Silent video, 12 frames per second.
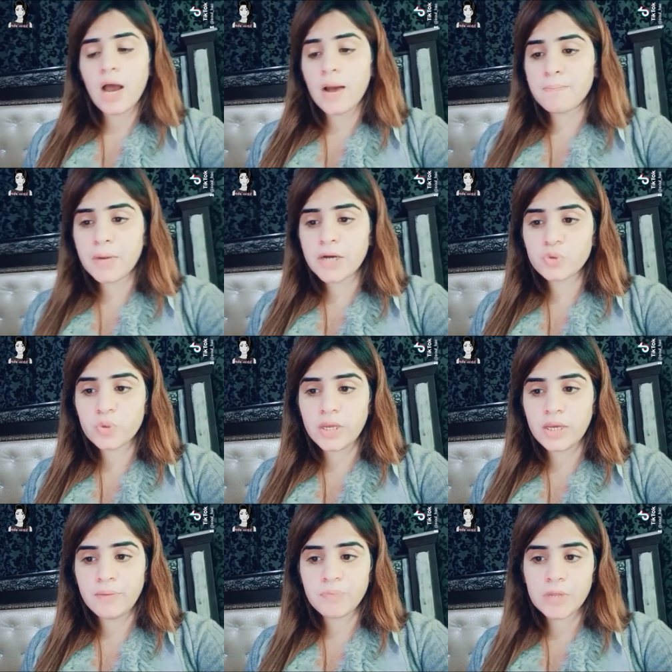अम्मा जो
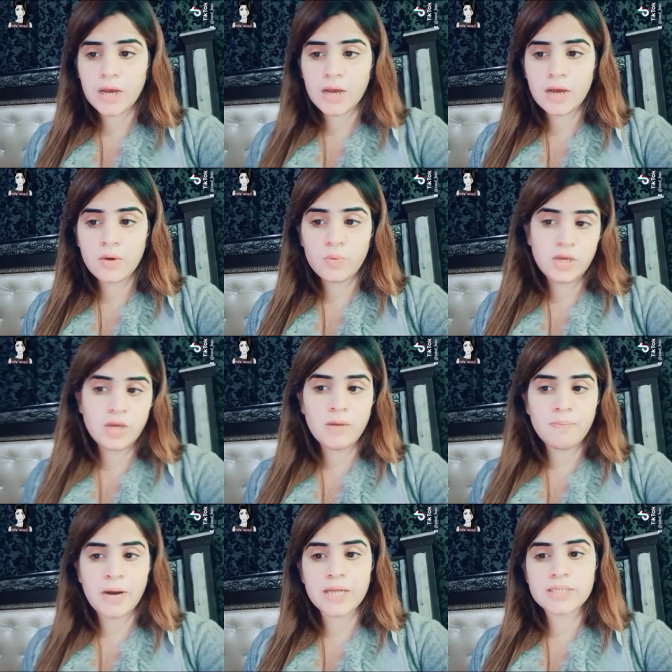थी आ, उनकी
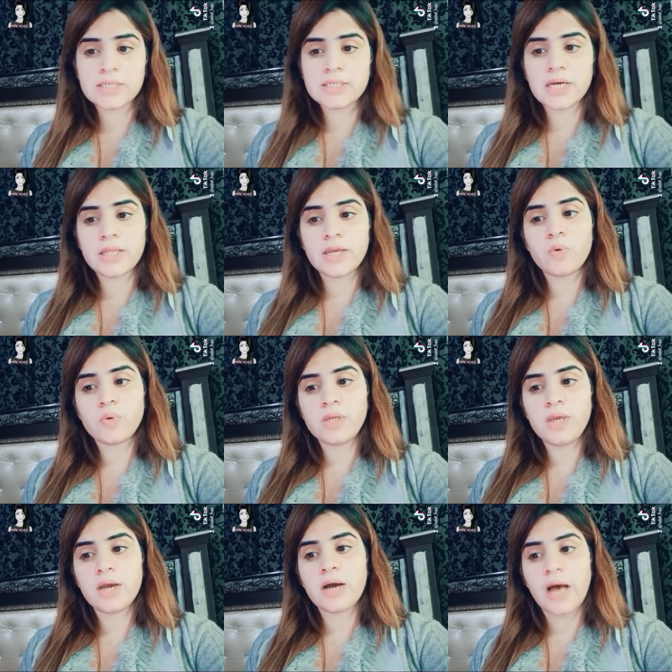ये बात से ज़्यादा ये खुद
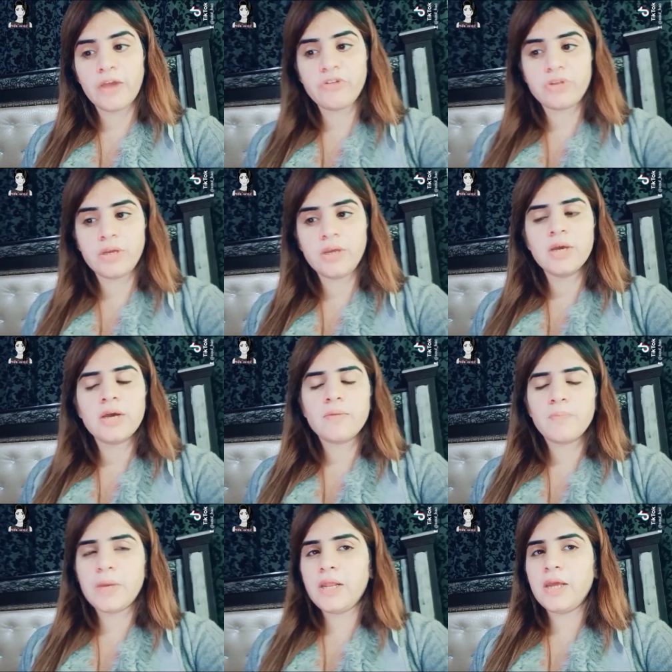ही एक ख्वाहिश थी
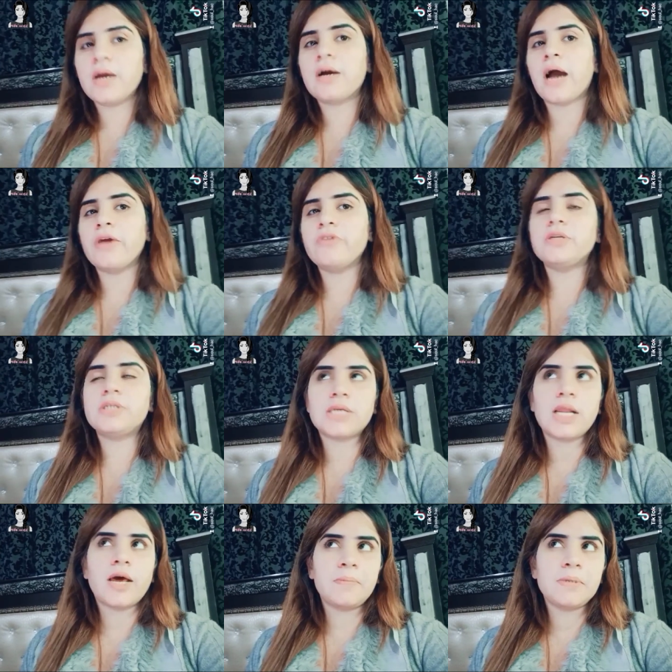मेरी ये ख्वाहिश थी
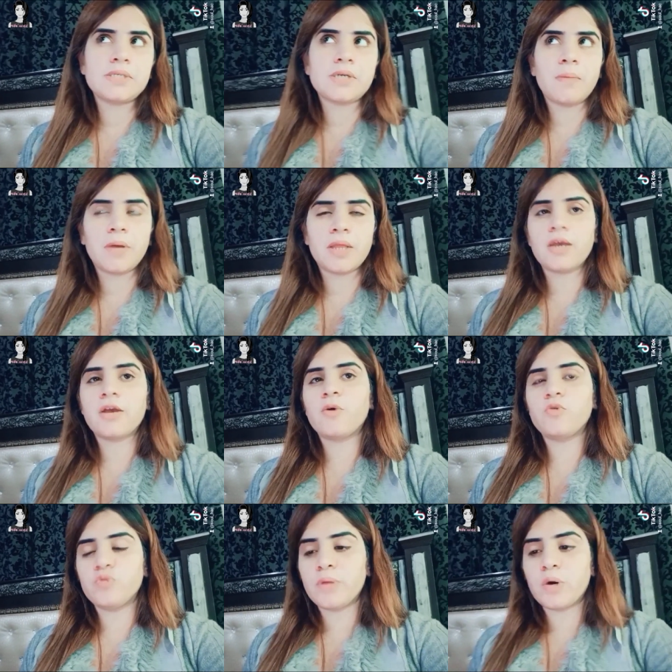सलार बिन साहब कहते हैं कि
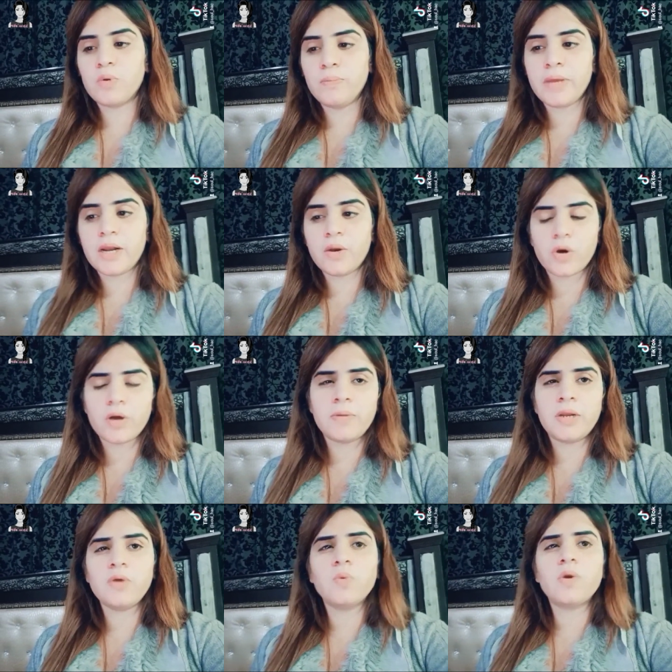जुम्मा गुल मेरा नौकर
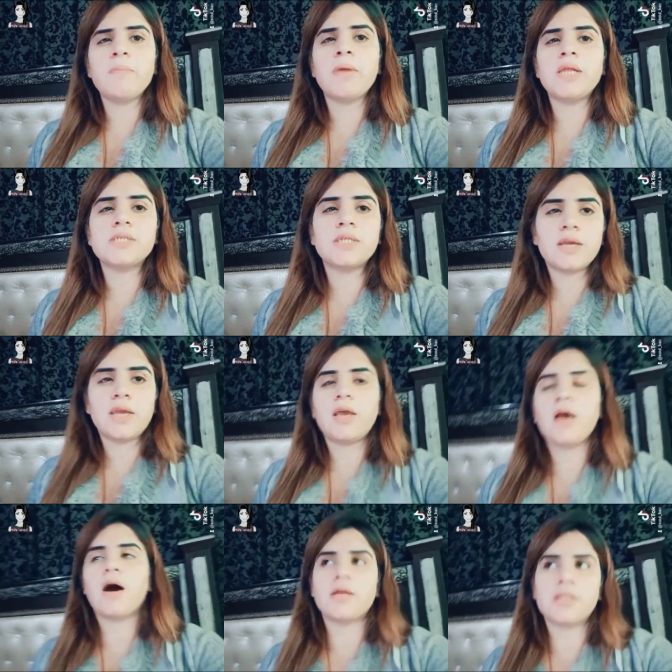बने क्योंकि मैंने ज़िंदगी
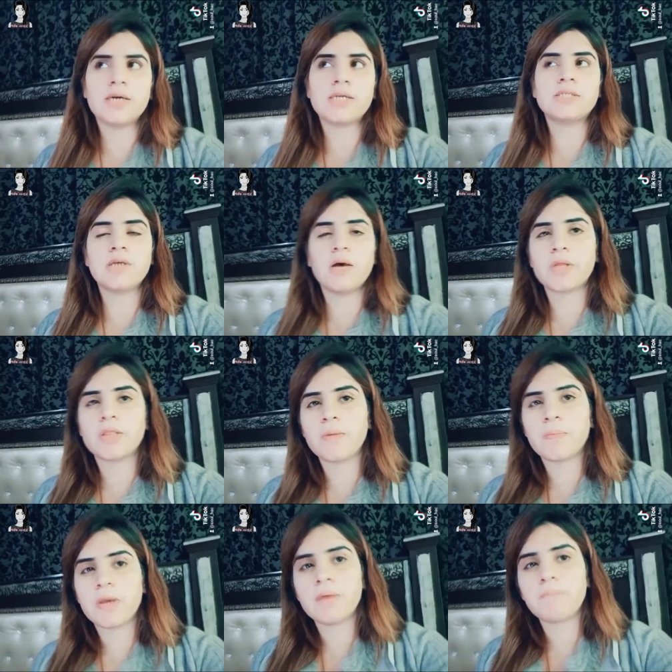का आधा अरसा
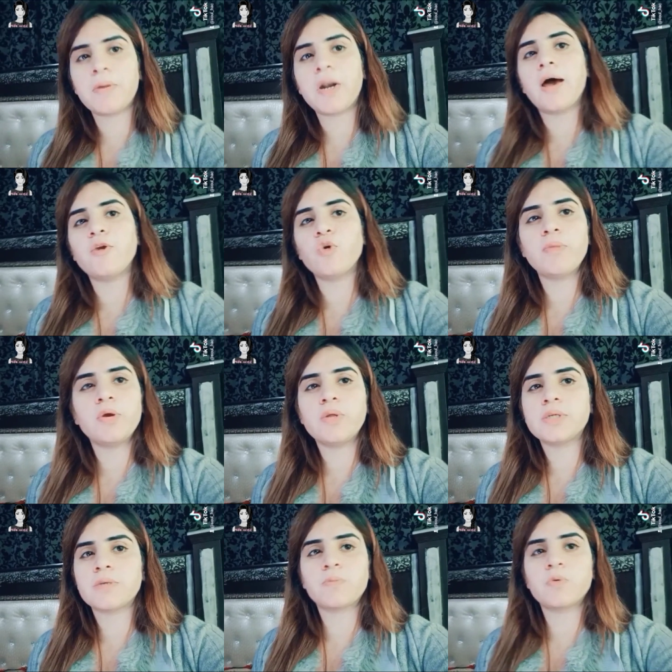मतलब कि पढ़ाइयों में और
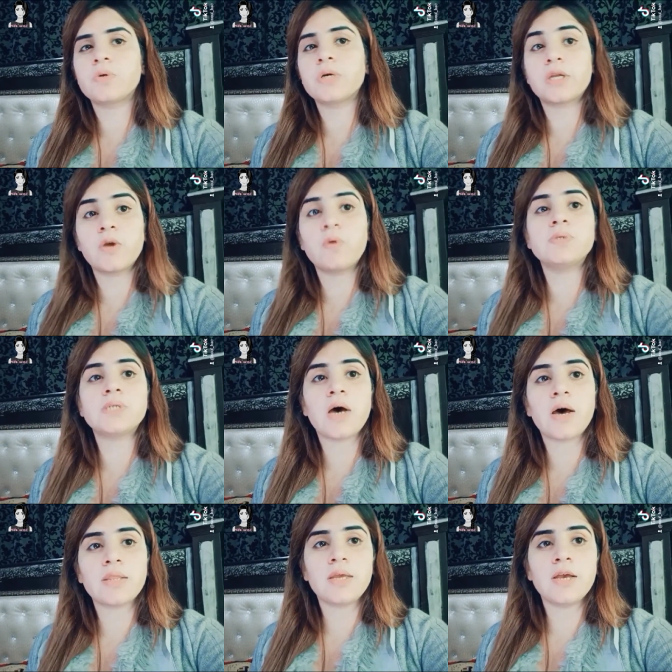ये सब कुछ करके
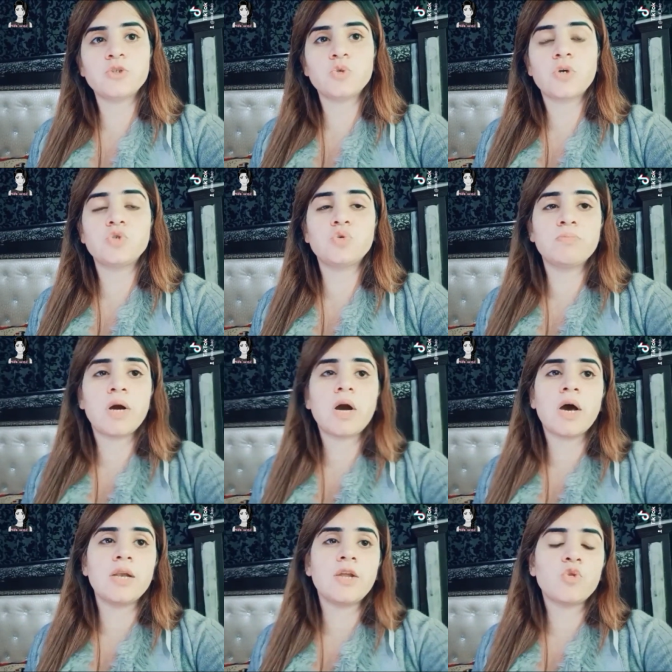गुजार दिया जो कि जुम्मा
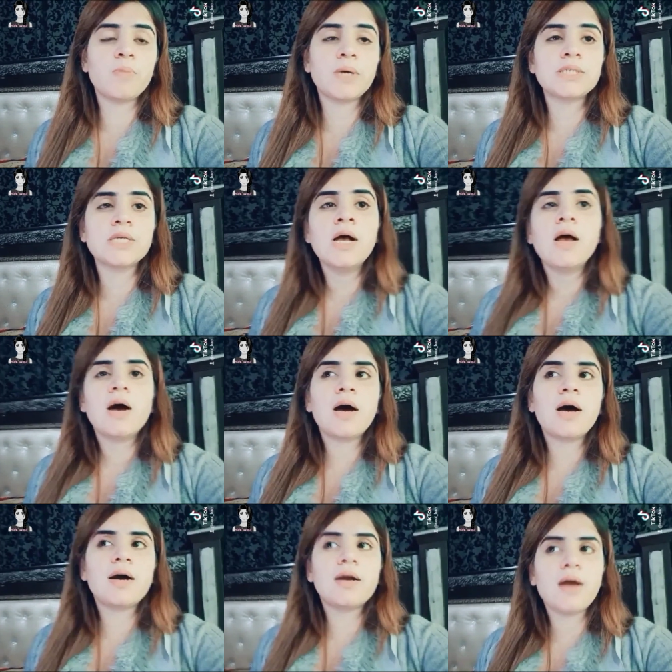खान ने तो बस
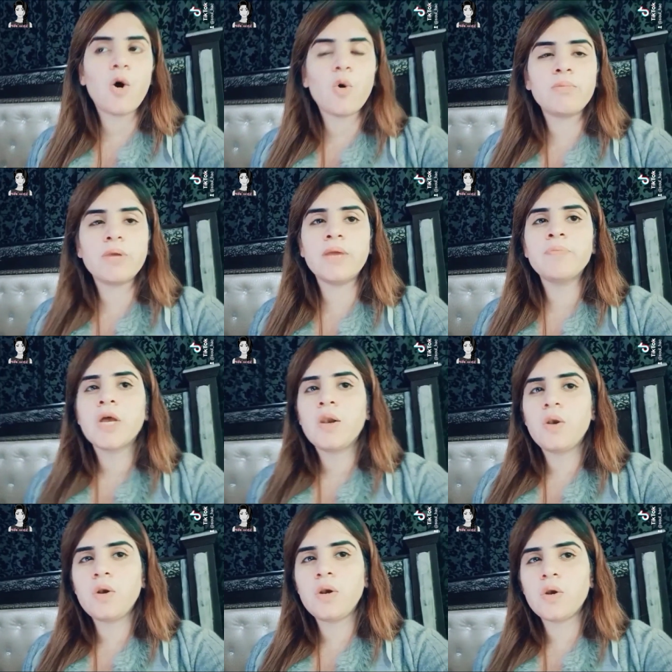गाँव में
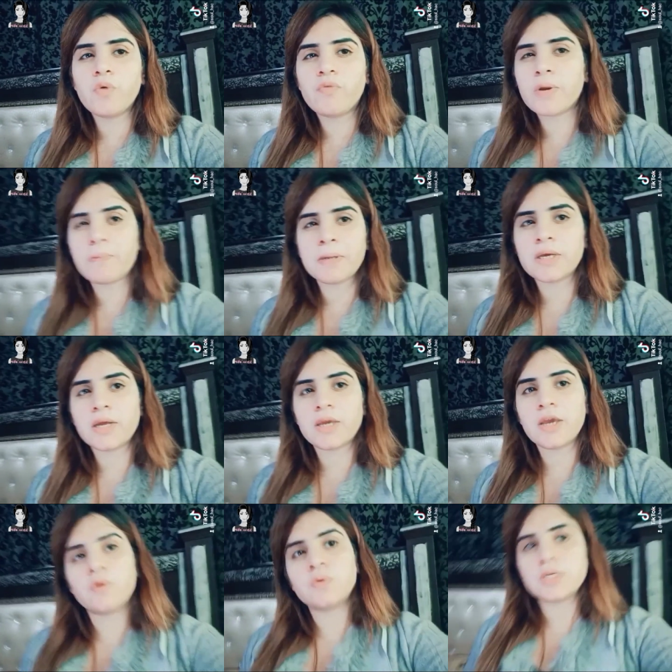लोफरपन
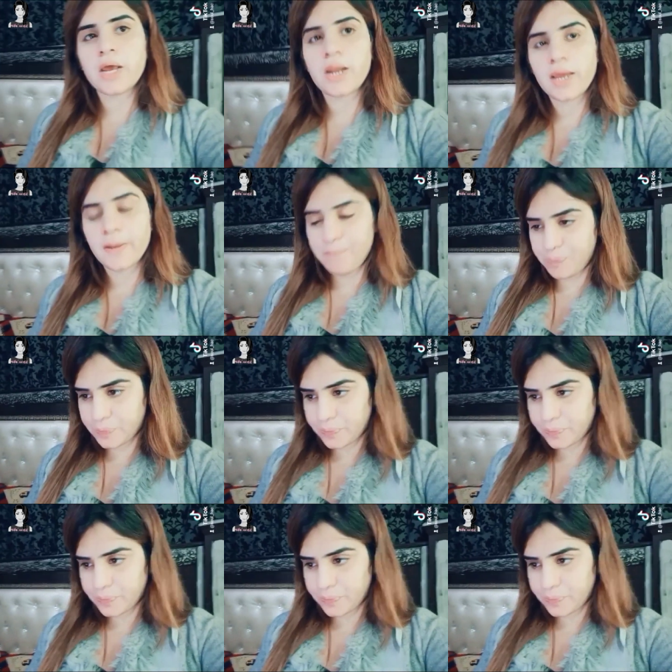करके गुजारा है